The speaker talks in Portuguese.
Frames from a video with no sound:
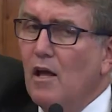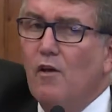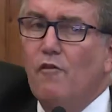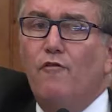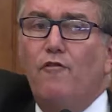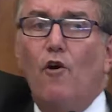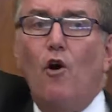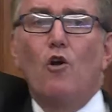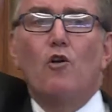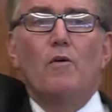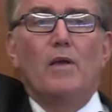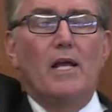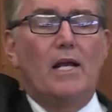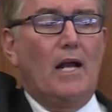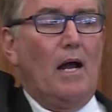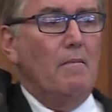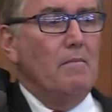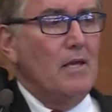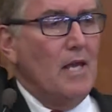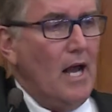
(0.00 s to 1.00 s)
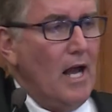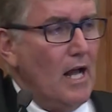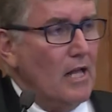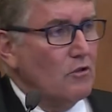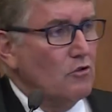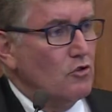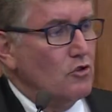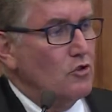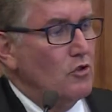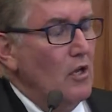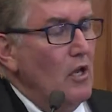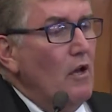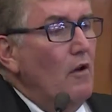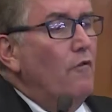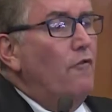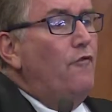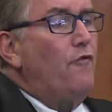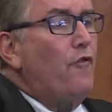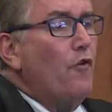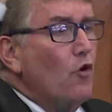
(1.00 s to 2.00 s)
foram encaminhados
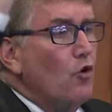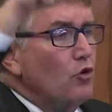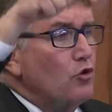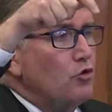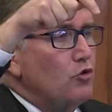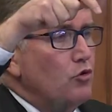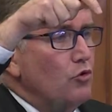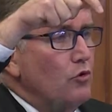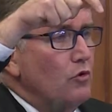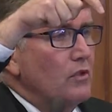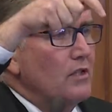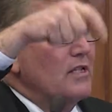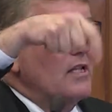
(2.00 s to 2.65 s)
fruto